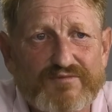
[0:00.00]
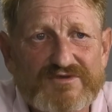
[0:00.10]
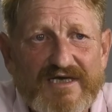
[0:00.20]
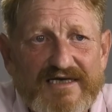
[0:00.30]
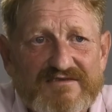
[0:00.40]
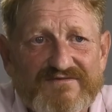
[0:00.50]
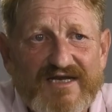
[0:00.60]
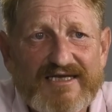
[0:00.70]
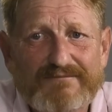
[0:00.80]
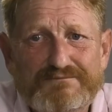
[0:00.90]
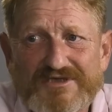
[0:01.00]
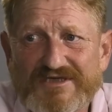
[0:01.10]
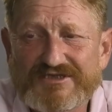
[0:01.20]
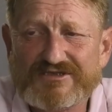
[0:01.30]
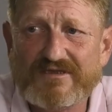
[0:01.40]
później jakaś wielka
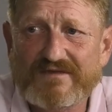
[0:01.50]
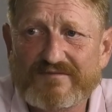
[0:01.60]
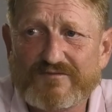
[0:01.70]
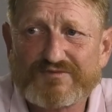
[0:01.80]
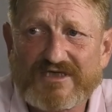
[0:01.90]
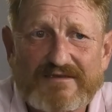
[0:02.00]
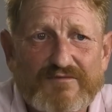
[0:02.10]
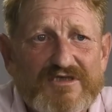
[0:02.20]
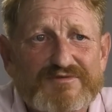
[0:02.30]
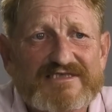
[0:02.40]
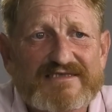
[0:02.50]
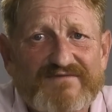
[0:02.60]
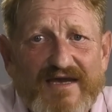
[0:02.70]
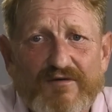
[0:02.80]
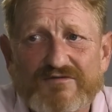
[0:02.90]
pięść, nie wiem, no to może
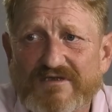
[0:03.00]
przedstawiało,